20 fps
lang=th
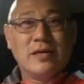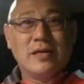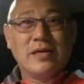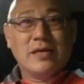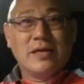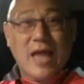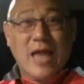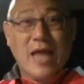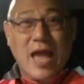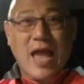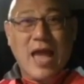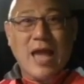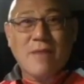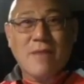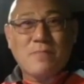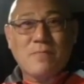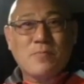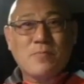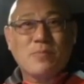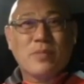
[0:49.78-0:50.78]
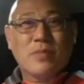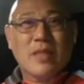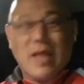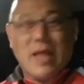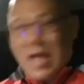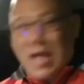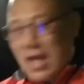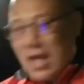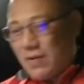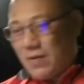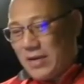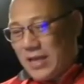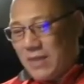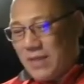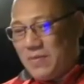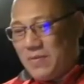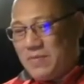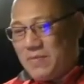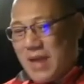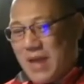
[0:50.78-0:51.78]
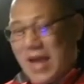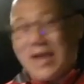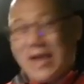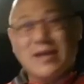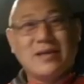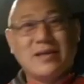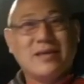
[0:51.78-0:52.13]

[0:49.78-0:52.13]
นะฮะอ่าสวัสดีครับพี่แม็ก